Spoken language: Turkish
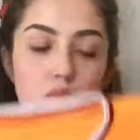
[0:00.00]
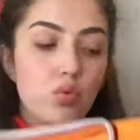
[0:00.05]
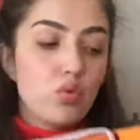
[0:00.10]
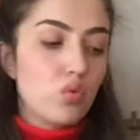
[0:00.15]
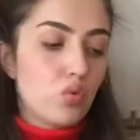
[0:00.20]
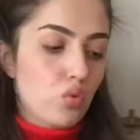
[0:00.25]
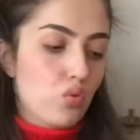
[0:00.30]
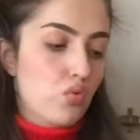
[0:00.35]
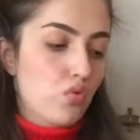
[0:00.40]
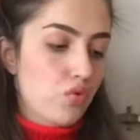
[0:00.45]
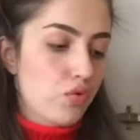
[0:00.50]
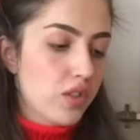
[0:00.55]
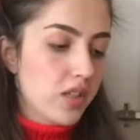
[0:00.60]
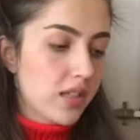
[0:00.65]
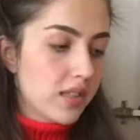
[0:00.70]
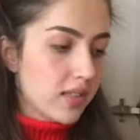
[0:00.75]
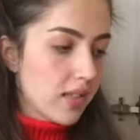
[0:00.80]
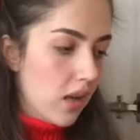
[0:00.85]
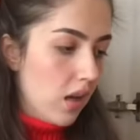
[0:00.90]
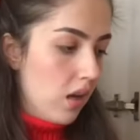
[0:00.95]
Uygun
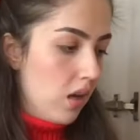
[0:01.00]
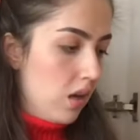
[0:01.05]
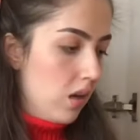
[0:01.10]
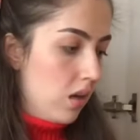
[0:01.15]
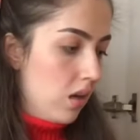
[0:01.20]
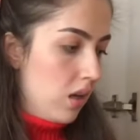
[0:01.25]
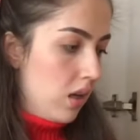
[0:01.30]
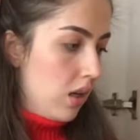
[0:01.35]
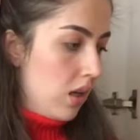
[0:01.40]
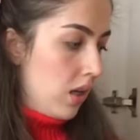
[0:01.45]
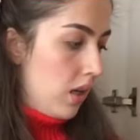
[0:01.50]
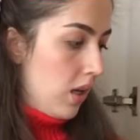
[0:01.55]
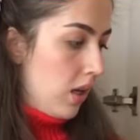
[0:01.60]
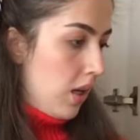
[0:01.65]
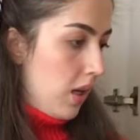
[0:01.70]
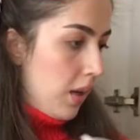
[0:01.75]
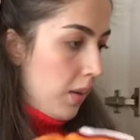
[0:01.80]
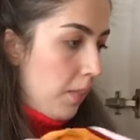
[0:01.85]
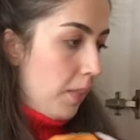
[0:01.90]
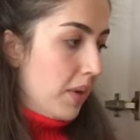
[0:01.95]
fiyata
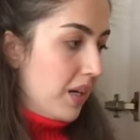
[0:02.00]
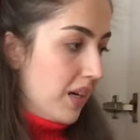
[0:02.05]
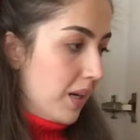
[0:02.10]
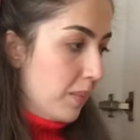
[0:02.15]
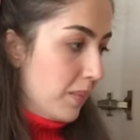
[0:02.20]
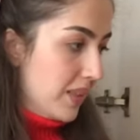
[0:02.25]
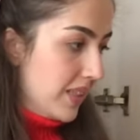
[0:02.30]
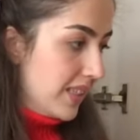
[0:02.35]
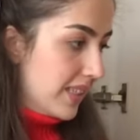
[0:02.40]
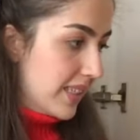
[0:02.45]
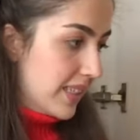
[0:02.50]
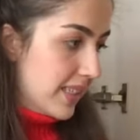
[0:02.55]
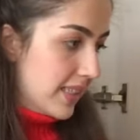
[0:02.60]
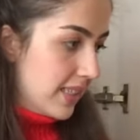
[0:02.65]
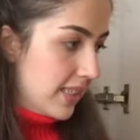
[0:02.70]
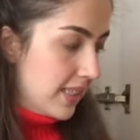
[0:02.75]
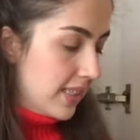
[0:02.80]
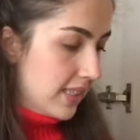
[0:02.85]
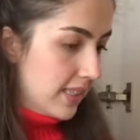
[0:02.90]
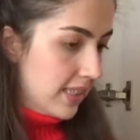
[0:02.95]

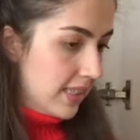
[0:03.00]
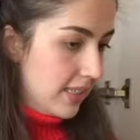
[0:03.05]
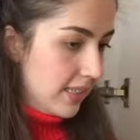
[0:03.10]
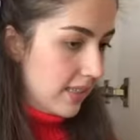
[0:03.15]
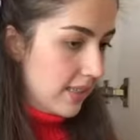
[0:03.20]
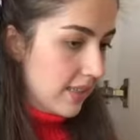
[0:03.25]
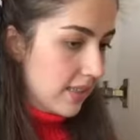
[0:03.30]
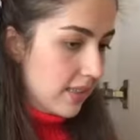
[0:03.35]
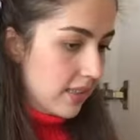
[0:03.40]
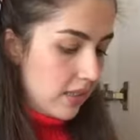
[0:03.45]
bakabilirsiniz.